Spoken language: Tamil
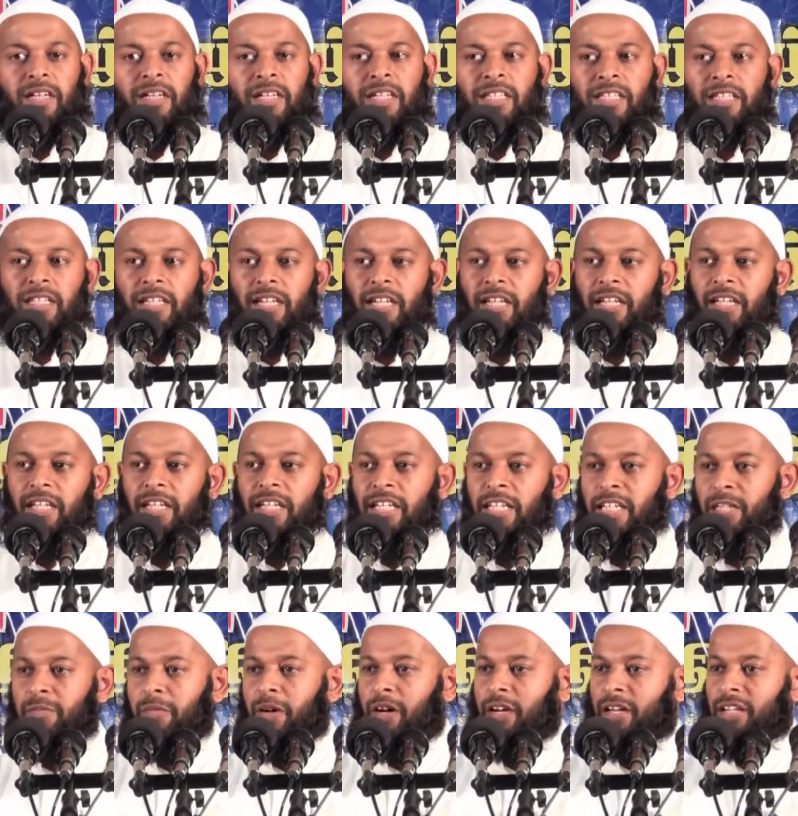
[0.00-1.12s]
இந்த
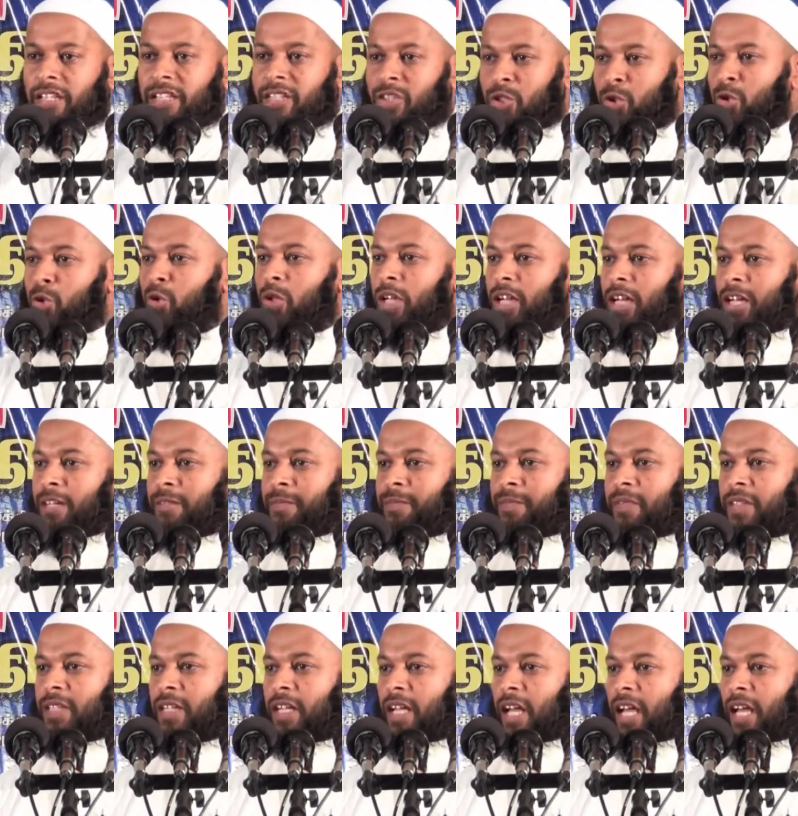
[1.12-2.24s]
ஈமானிய சூழல்
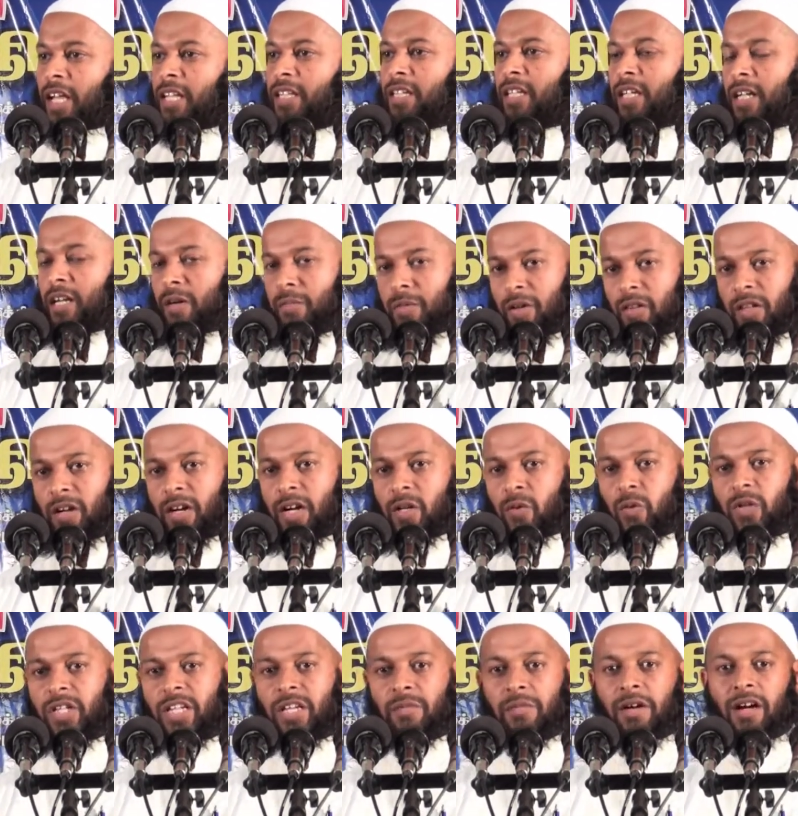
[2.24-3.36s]
இந்த
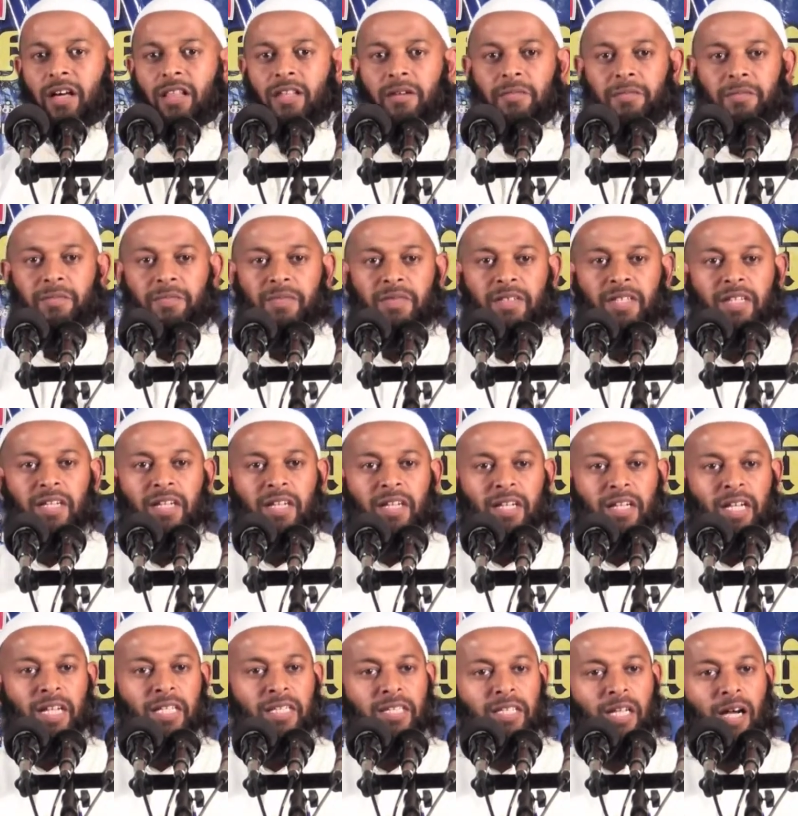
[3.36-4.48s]
ரமதானுடைய மாதம்
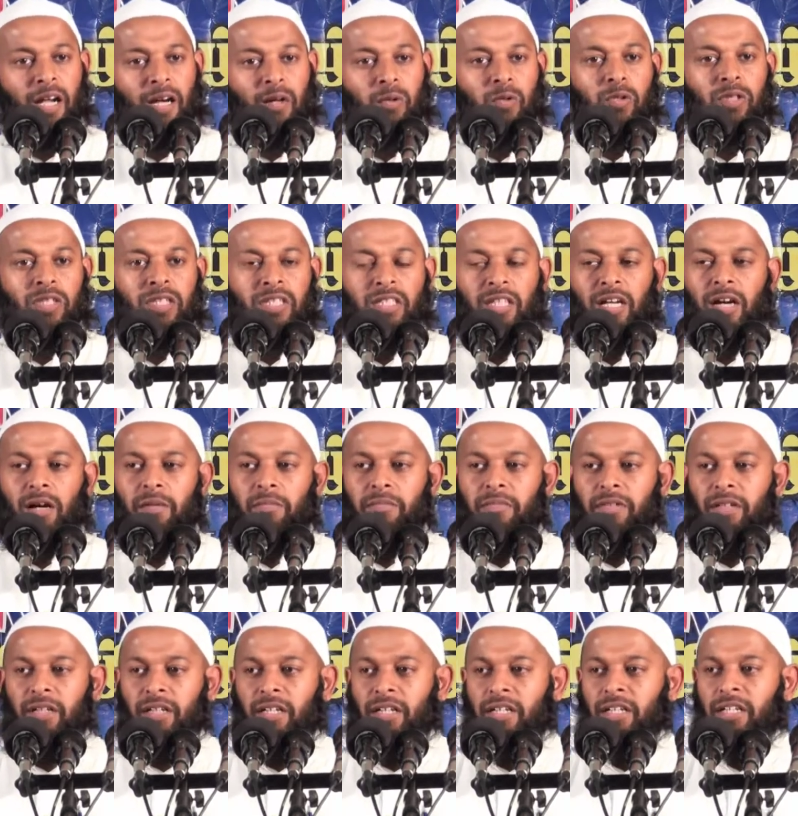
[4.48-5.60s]
எந்த அளவுக்கு நாம்
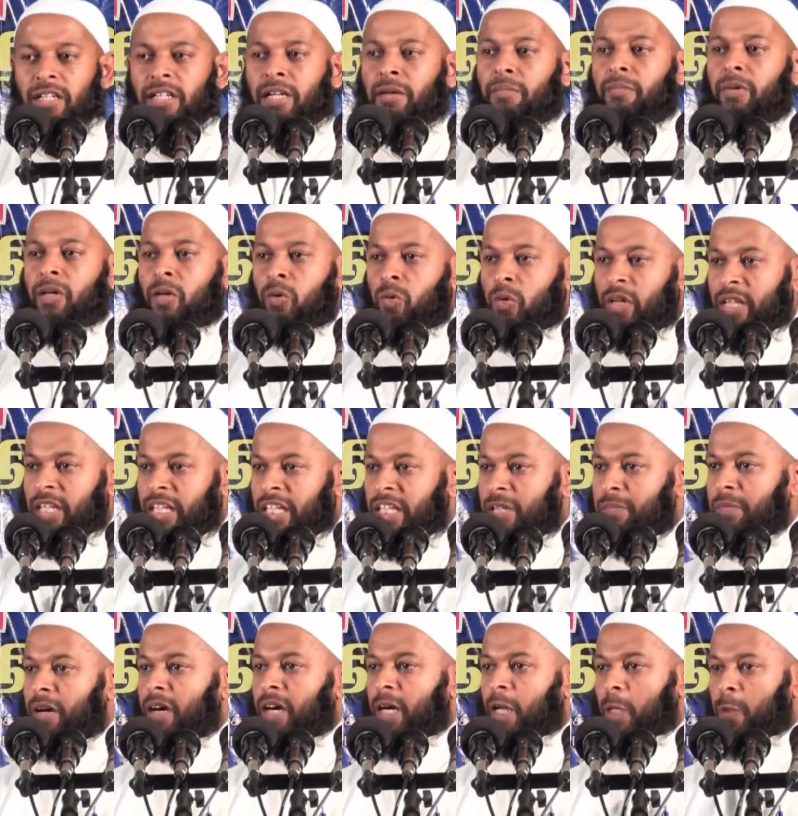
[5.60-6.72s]
நமக்குள்
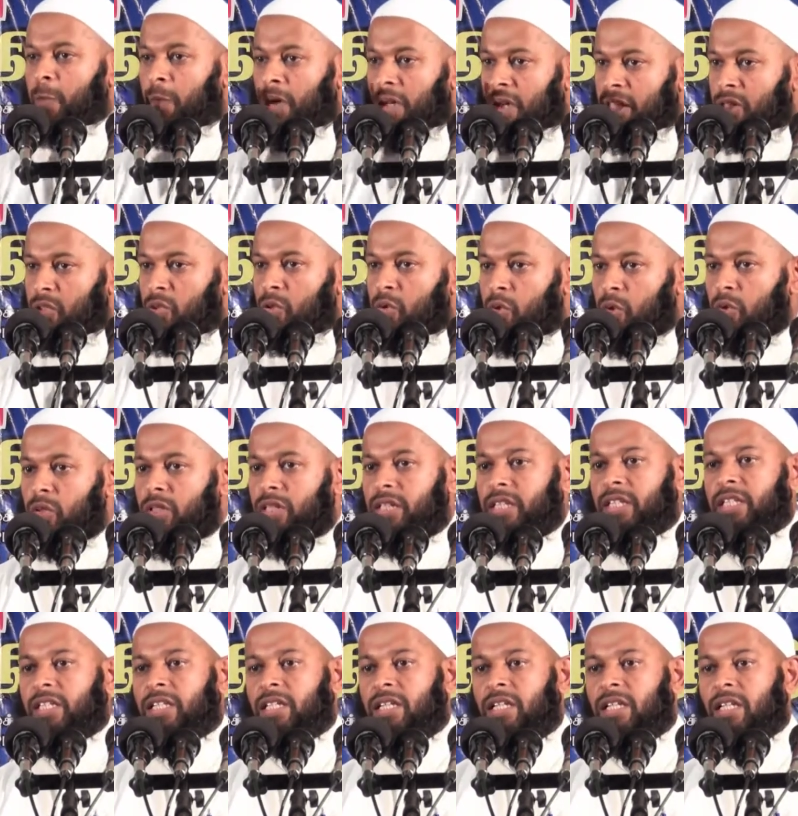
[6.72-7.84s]
ஈமானை வளர்த்து கொண்டு
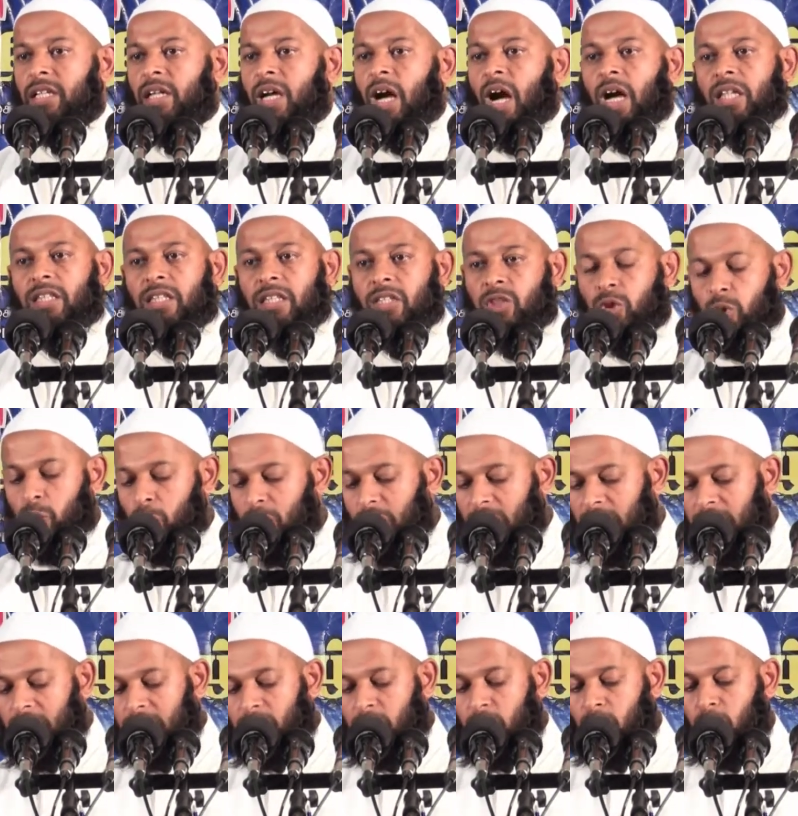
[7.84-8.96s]
அந்த
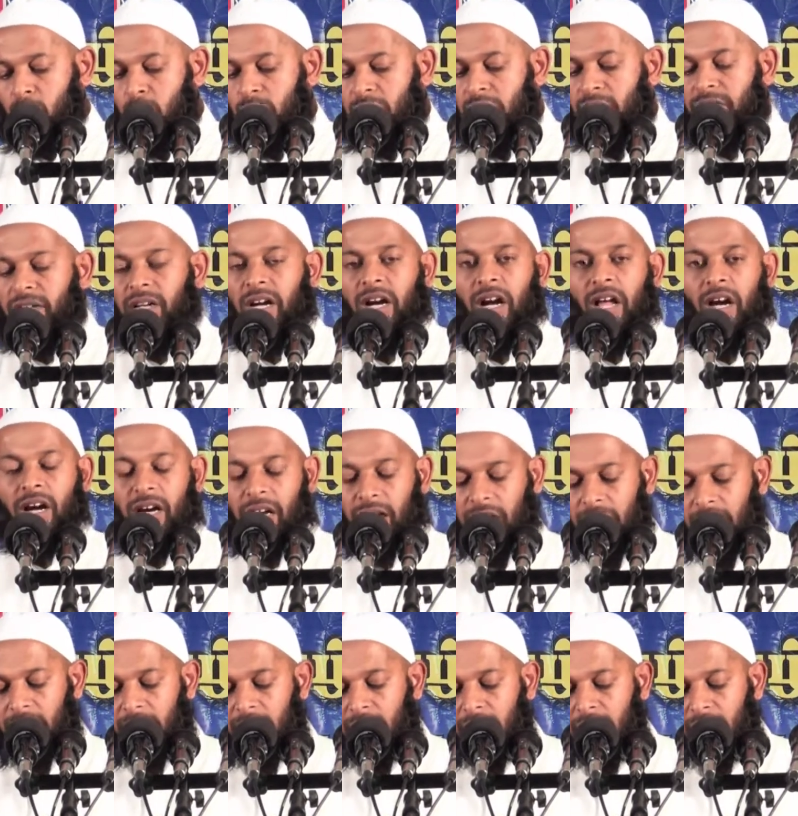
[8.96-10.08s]
சுவர்க்கத்துக்குரியவர்களாக
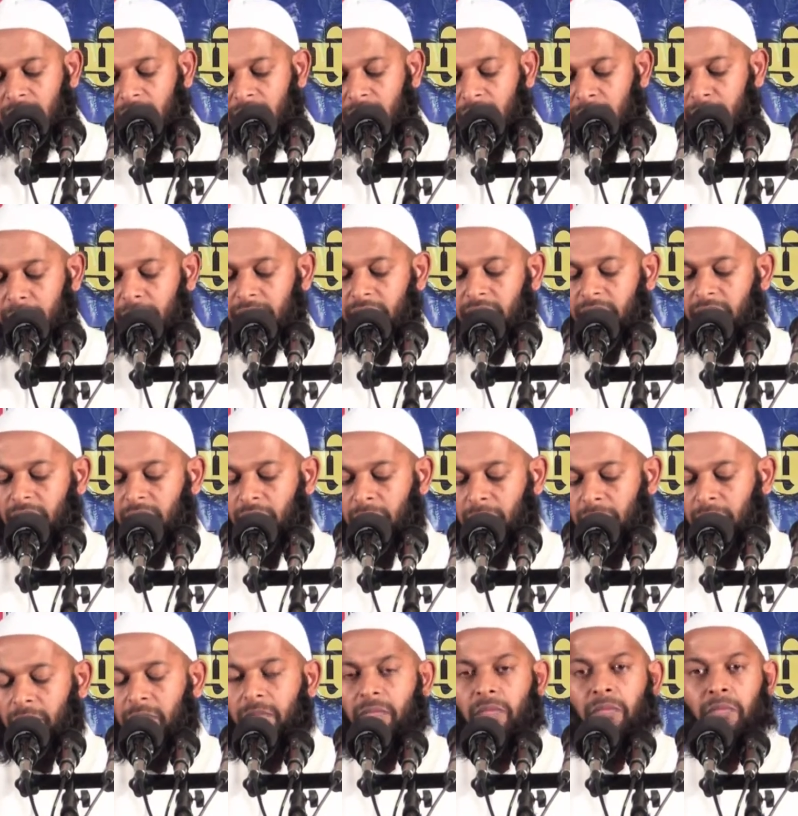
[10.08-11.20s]
நம்மை நாம்
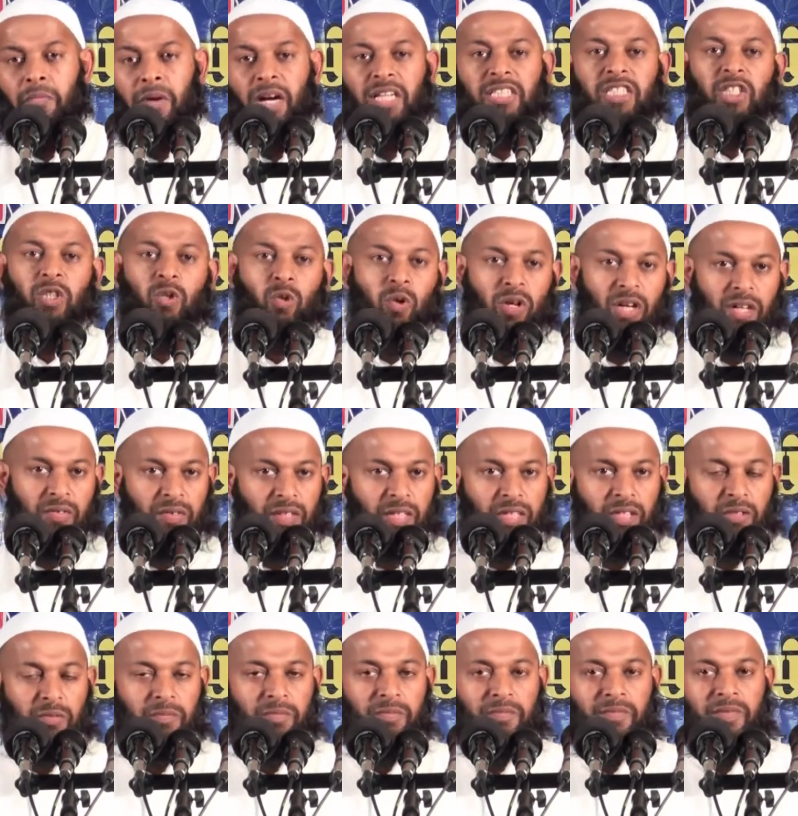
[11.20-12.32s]
மாற்றிக்கொள்ள
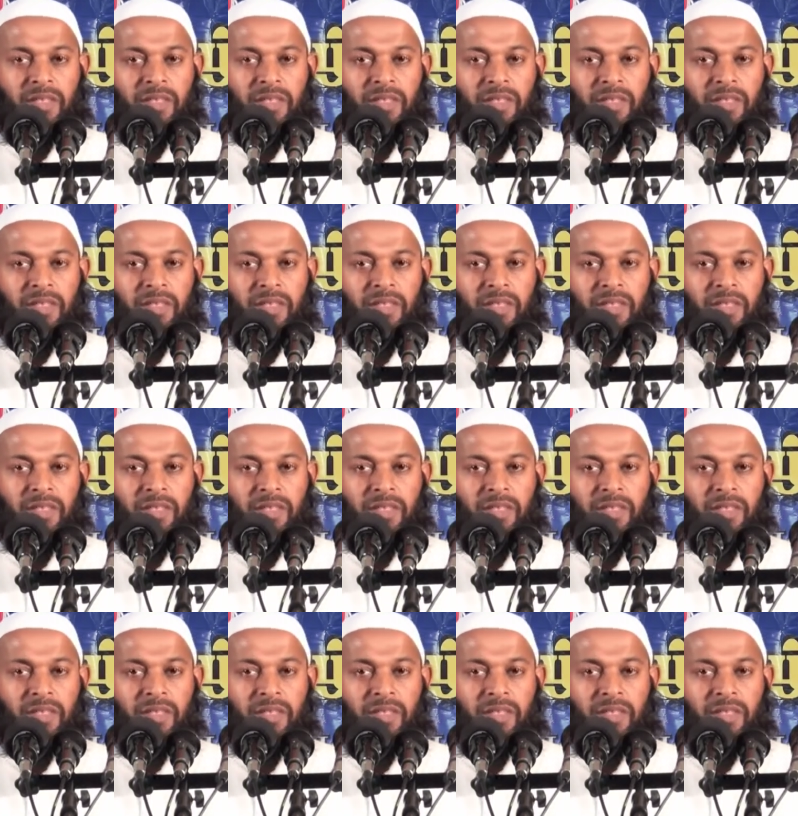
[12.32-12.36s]
வேண்டும்